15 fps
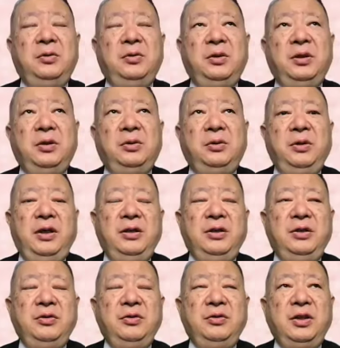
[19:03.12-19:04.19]
皇家と縁
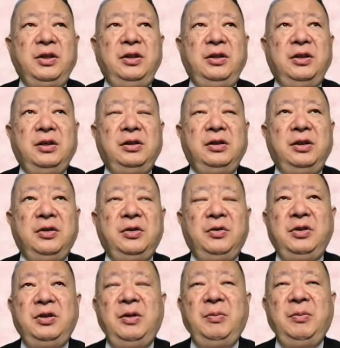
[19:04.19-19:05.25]
続きになって、そ
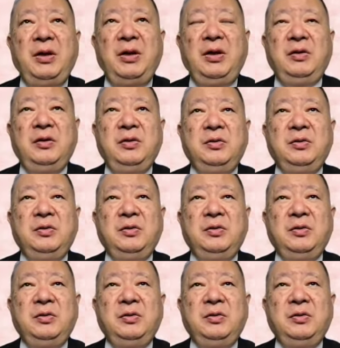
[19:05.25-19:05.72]
してまあ